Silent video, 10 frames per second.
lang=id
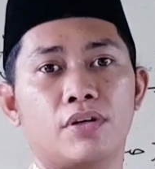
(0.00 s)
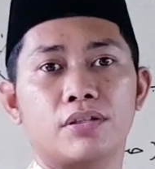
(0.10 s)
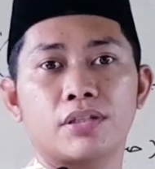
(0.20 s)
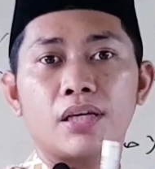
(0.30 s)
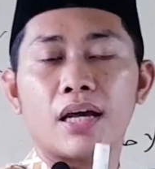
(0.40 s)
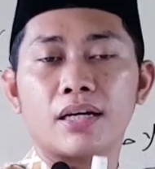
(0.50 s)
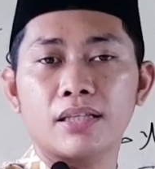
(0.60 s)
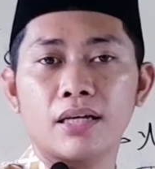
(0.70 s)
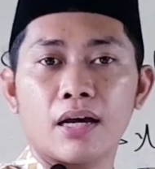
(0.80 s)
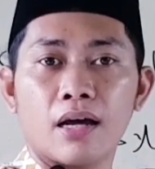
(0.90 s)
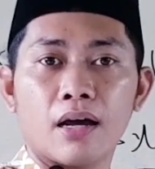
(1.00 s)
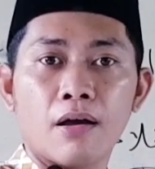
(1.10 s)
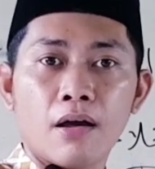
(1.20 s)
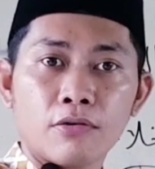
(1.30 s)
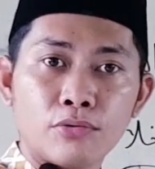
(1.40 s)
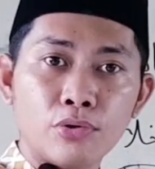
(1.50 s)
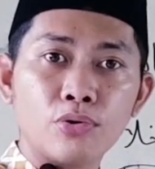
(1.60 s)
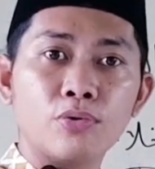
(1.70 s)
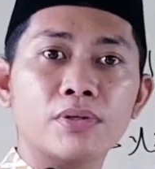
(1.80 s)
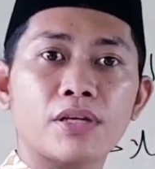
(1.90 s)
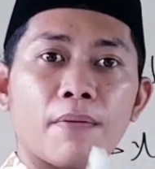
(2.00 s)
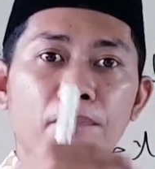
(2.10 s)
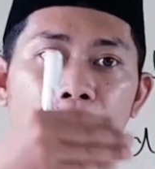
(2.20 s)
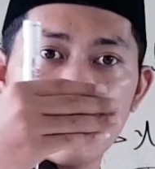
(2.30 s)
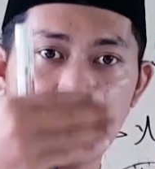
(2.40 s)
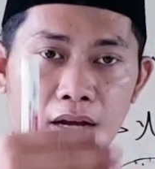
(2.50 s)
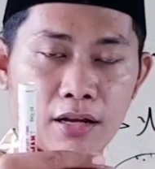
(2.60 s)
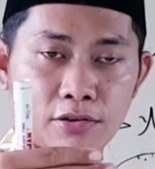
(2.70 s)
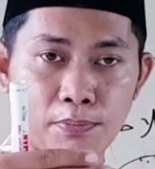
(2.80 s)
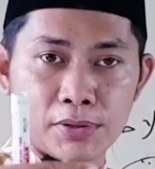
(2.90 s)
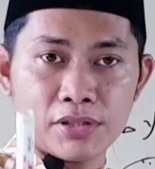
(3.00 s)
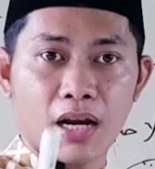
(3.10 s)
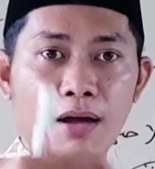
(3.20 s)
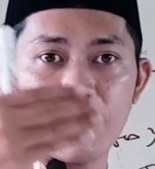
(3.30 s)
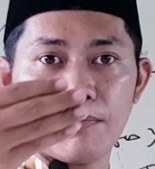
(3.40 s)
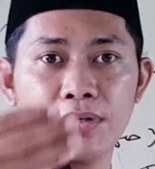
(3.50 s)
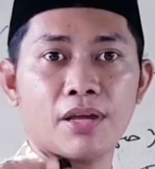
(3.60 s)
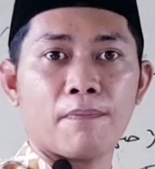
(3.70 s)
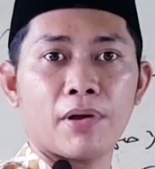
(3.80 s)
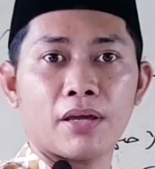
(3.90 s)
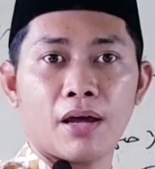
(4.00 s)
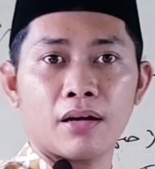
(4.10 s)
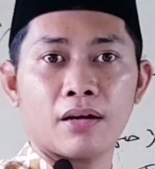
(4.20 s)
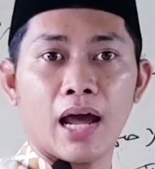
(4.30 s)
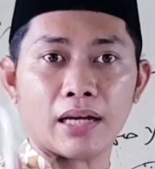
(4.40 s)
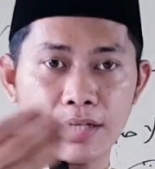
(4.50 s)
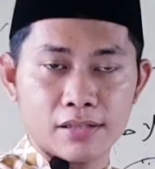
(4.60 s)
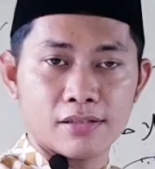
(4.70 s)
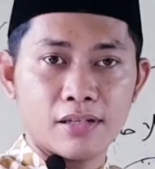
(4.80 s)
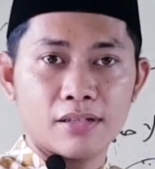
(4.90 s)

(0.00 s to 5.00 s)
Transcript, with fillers: Sehingga ketika guru menyampaikan atau penceramah menyampaikan hadis,